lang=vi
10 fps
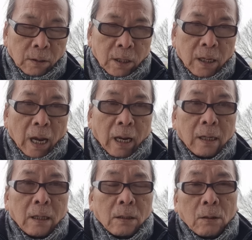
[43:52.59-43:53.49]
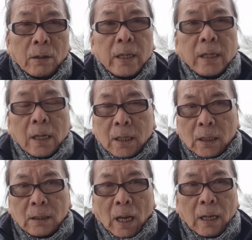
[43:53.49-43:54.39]
Vì vậy, nói đến việc
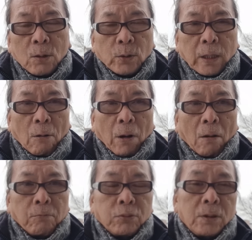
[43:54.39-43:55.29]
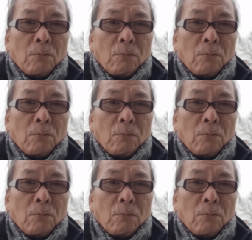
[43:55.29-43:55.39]
kinh tế của Tàu Cộng